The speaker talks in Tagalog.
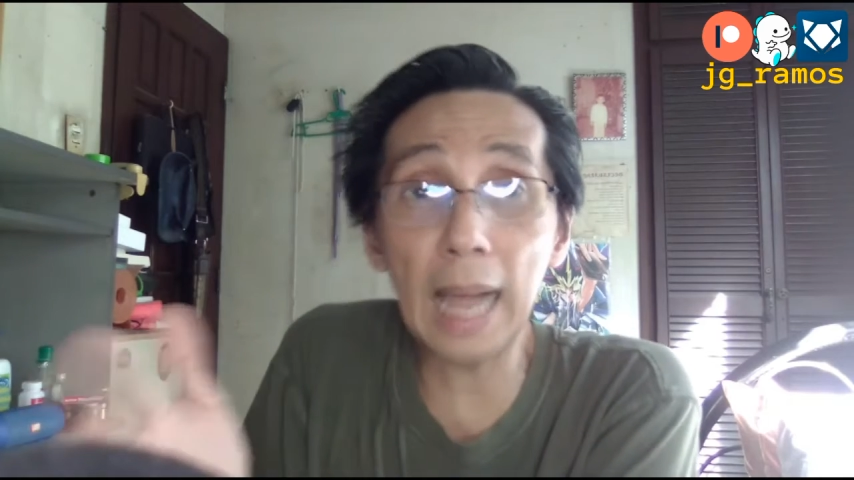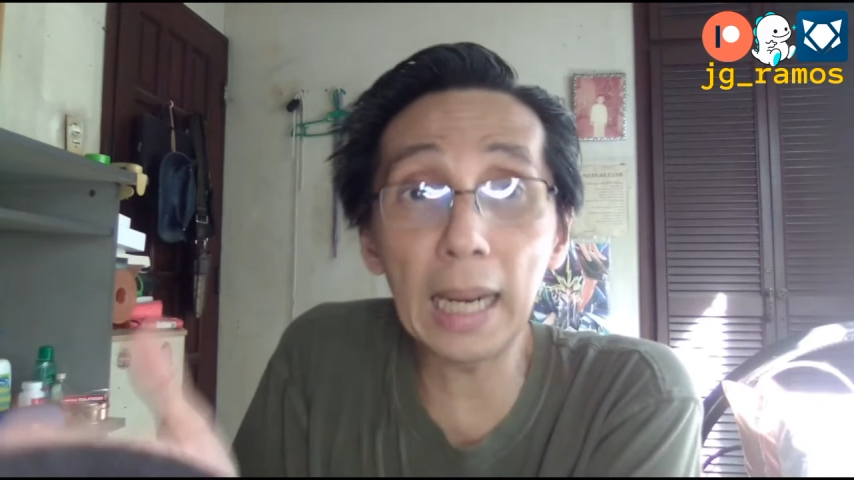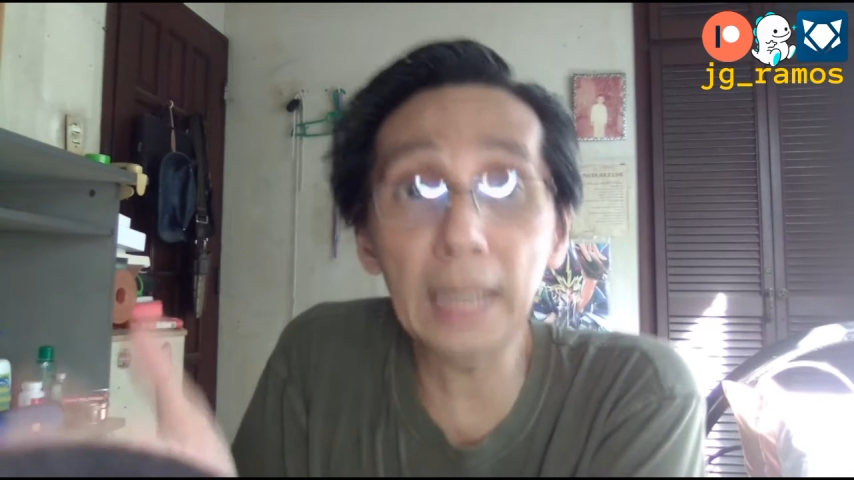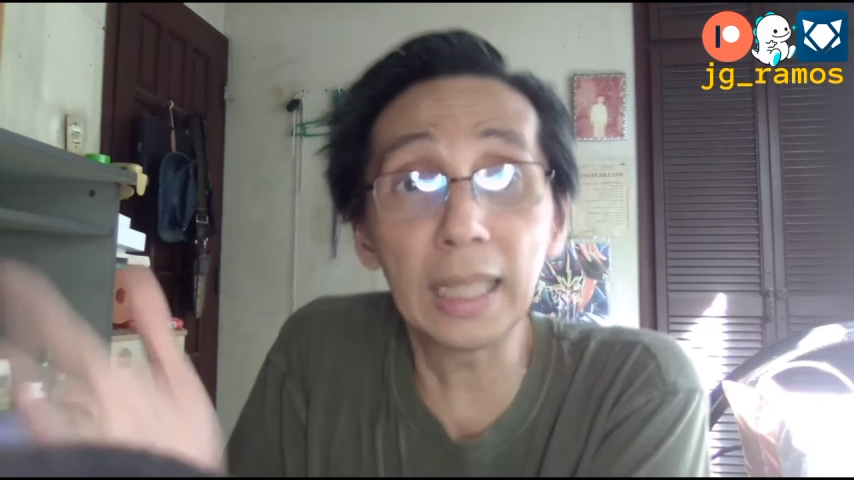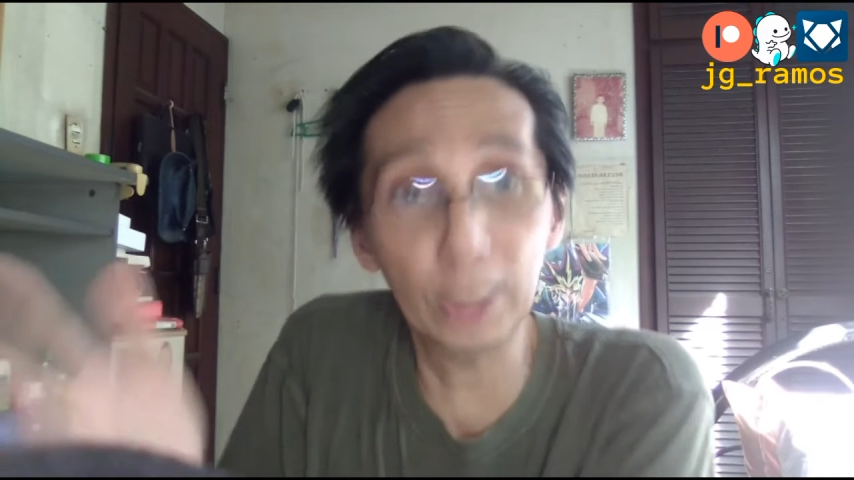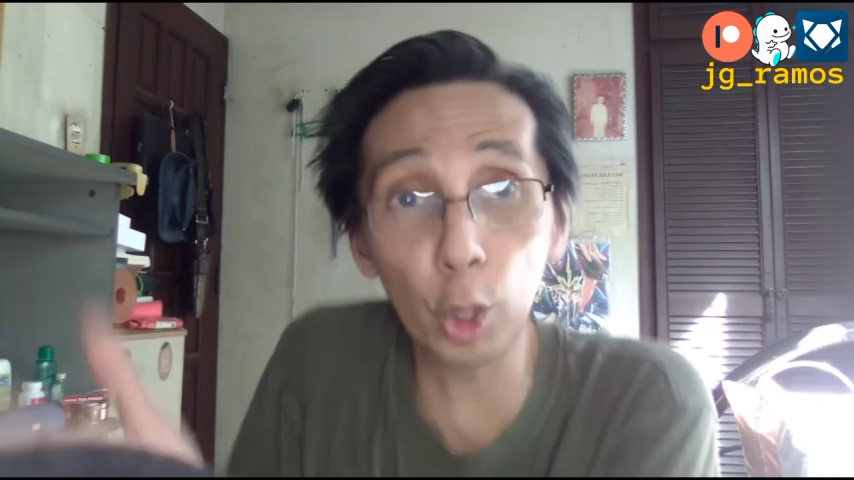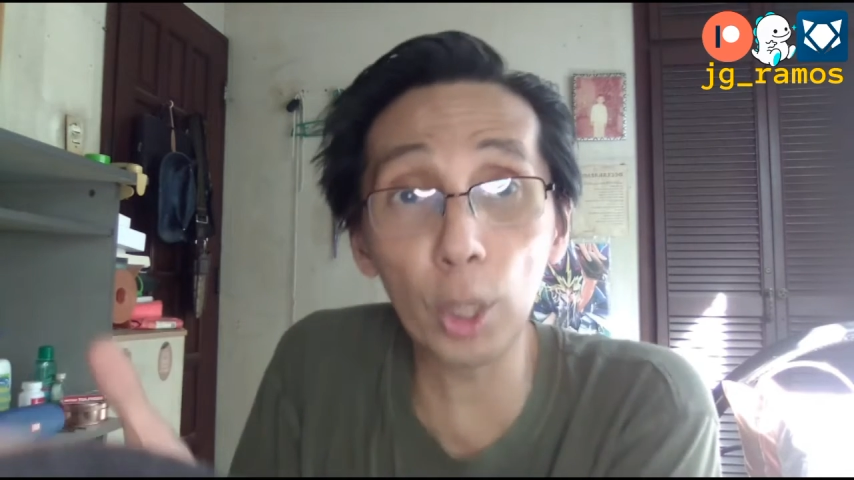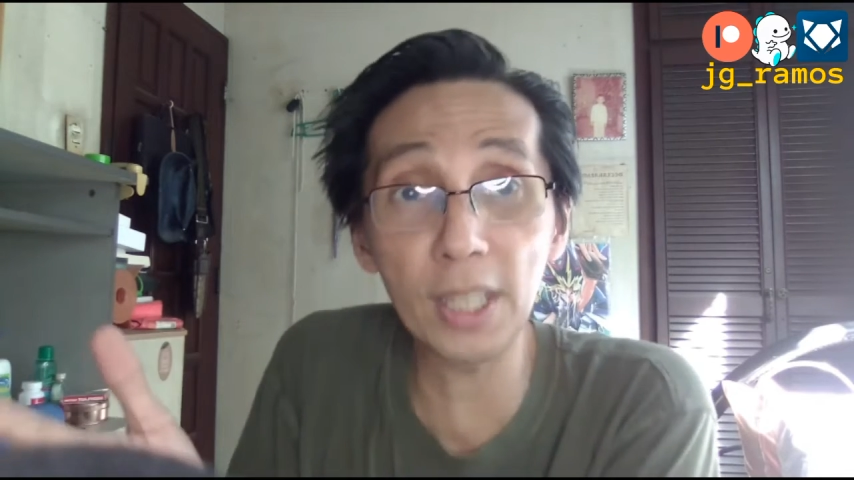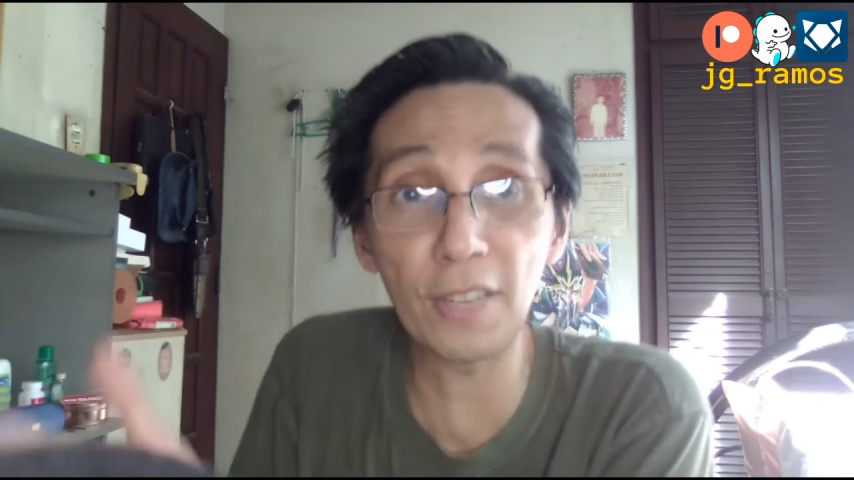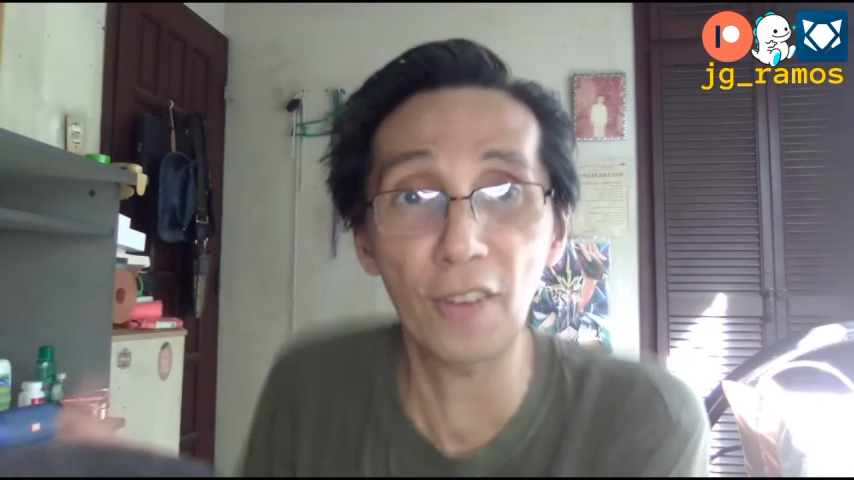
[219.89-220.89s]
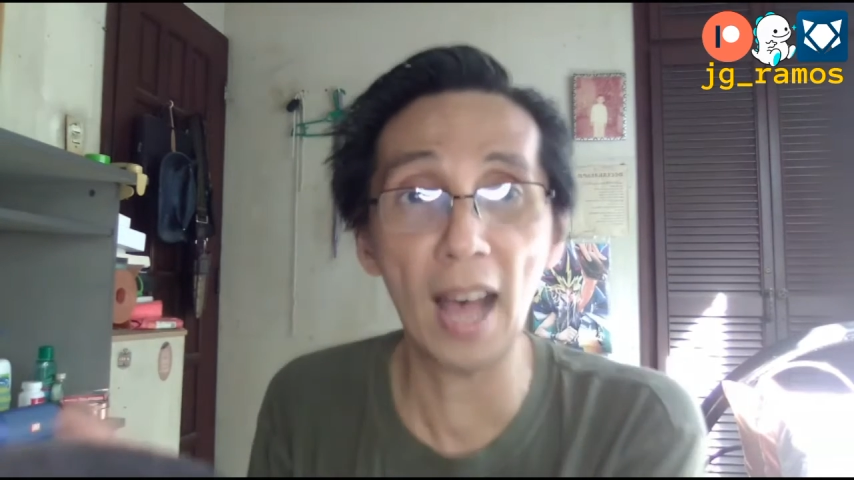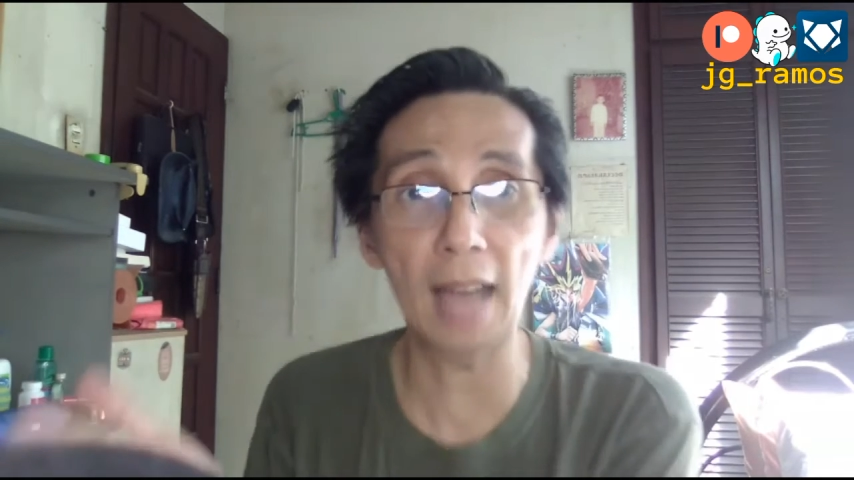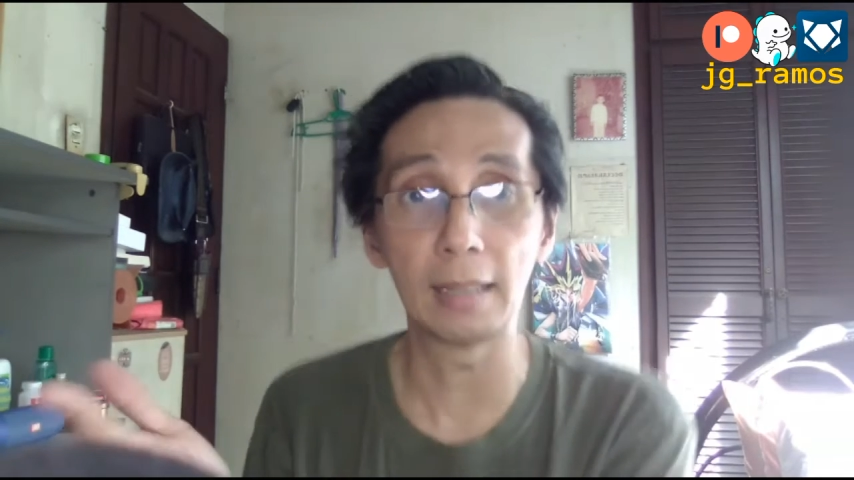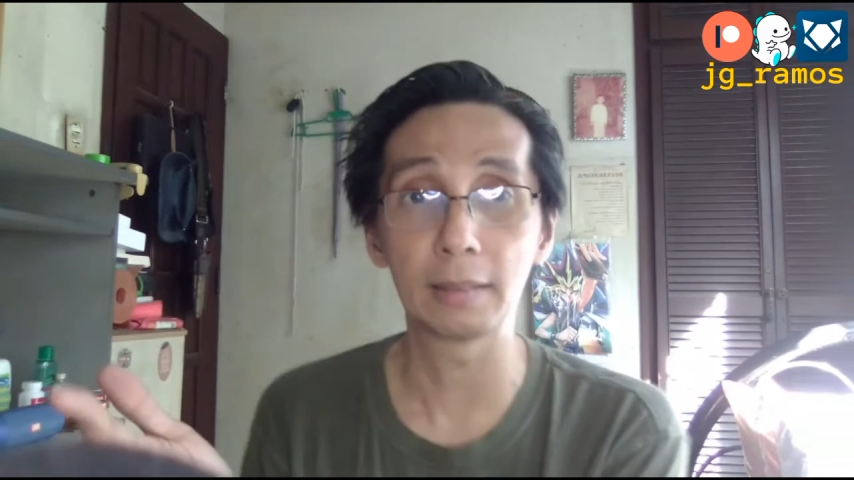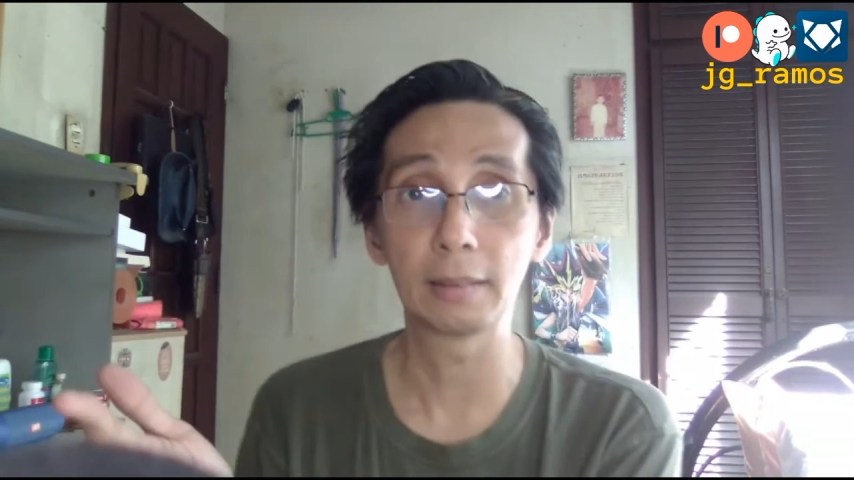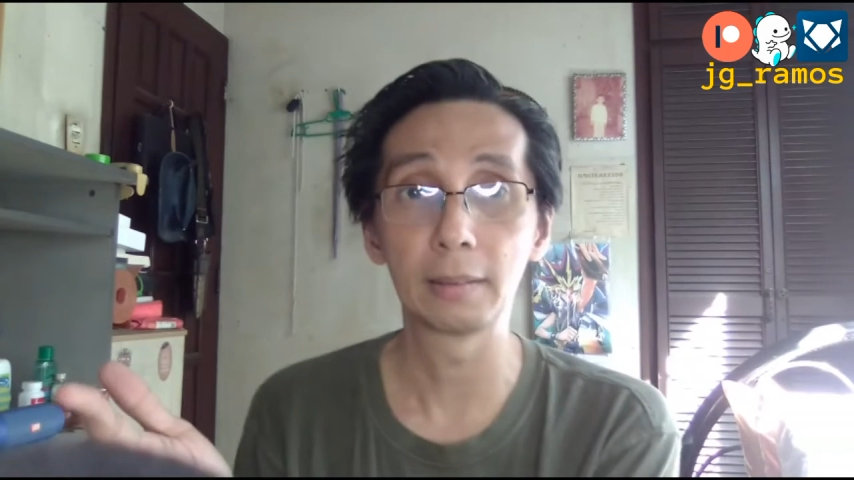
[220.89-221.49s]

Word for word: kagad nagsorry si Fa.